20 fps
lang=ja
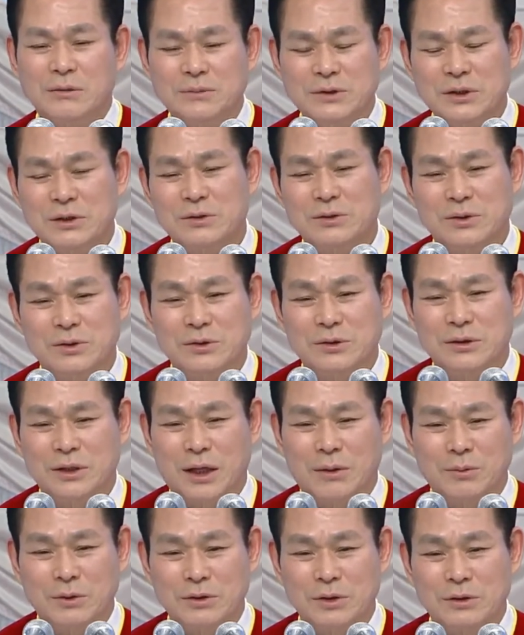精霊の
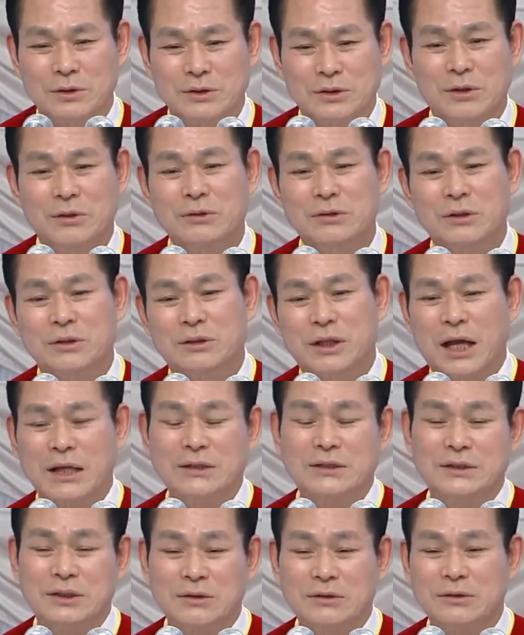声を聞くなら、
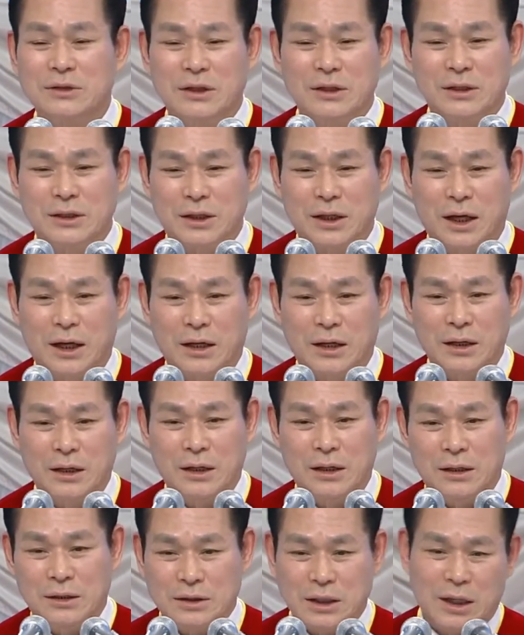御霊はお
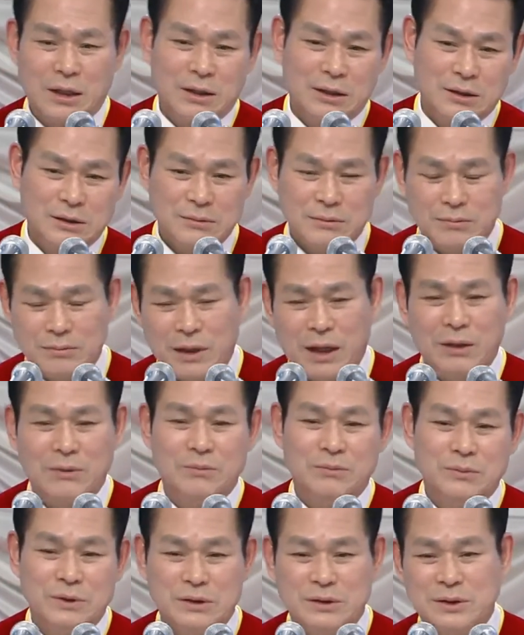一人だから、
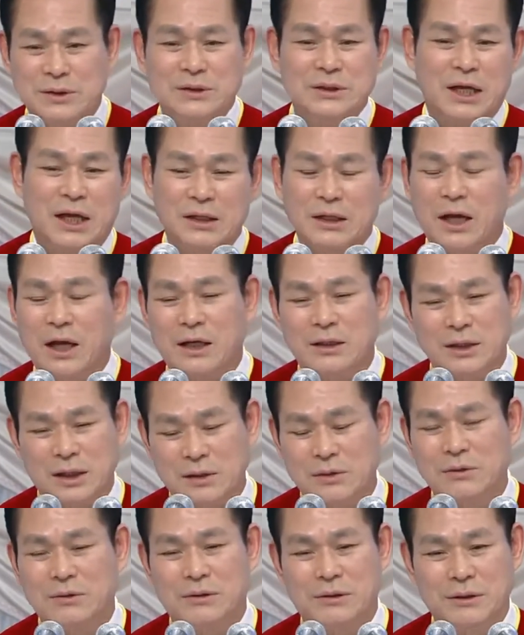みんな心と
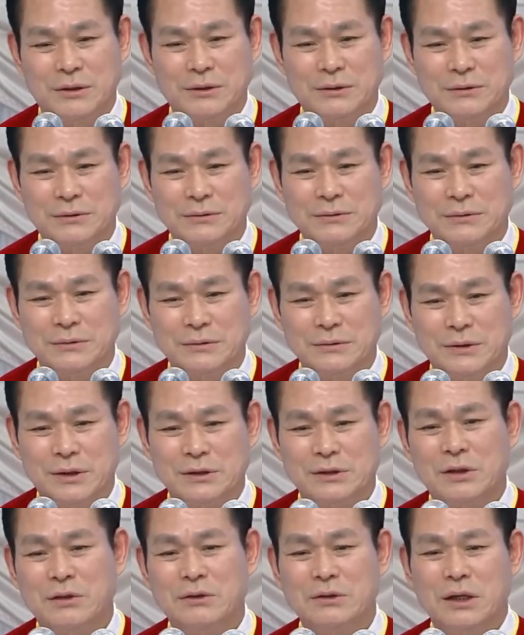思いが一致
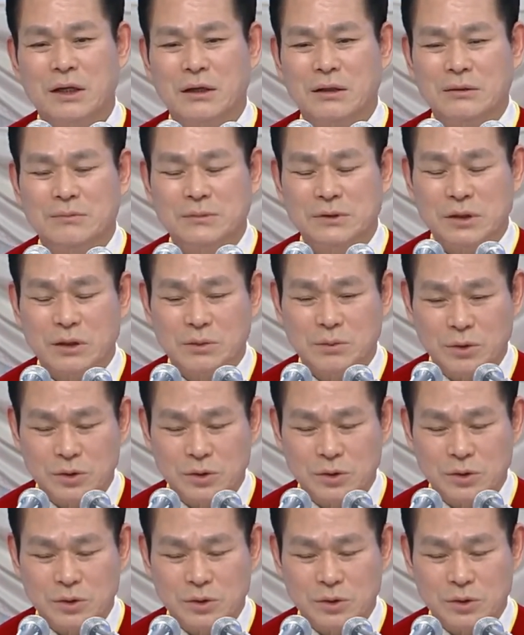するのです。